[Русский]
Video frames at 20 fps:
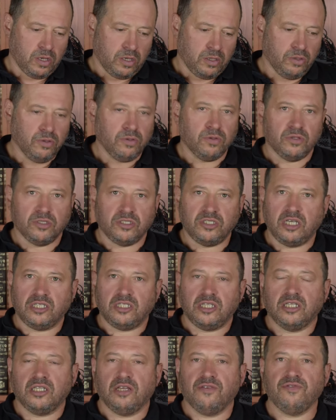Ну,
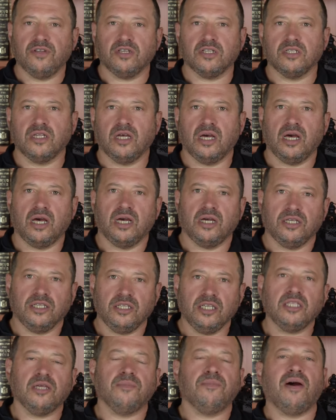здесь я, наверное,
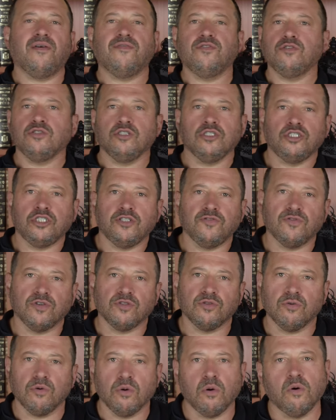не добавлю ничего
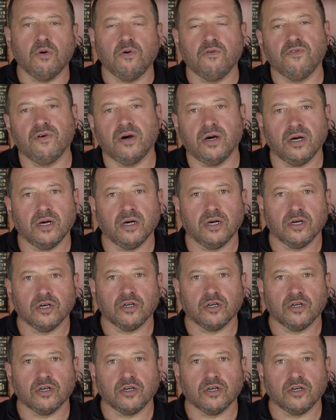нового,